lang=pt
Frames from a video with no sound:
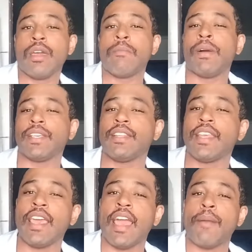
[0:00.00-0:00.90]
Mas ele
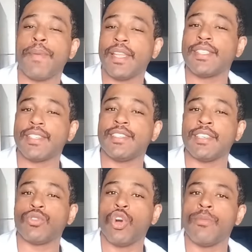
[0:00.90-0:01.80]
tem apenas esse
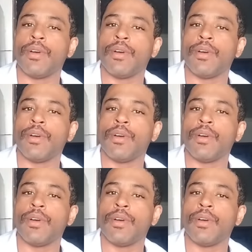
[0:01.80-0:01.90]
sintoma?